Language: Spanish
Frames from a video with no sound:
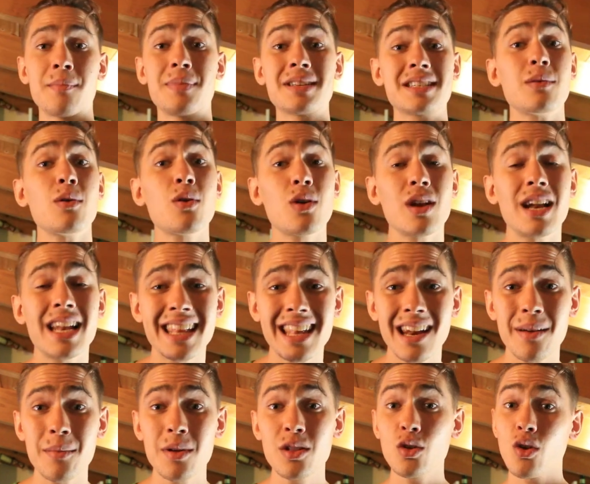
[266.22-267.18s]
Empezamos con el
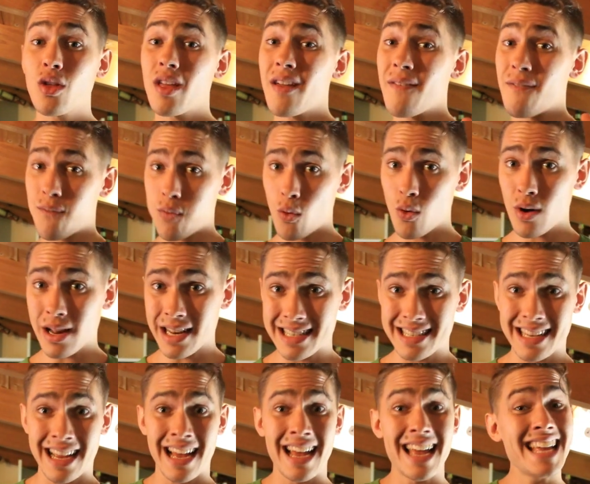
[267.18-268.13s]
entrenamiento de
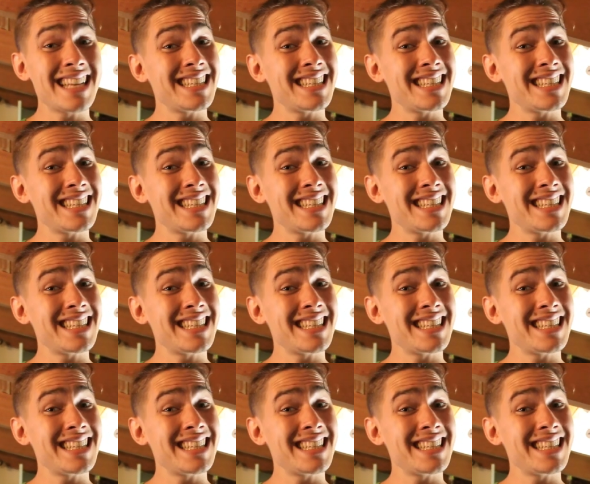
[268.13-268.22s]
fuerza.